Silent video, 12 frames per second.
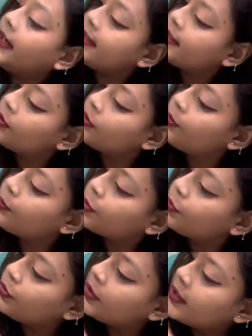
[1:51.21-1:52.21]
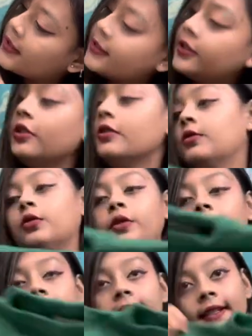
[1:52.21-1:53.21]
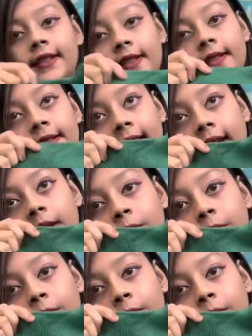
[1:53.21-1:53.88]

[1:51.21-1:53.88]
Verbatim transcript: এটাও খুব সুন্দর লেগেছিল তো এটা একটা সেকেন্ড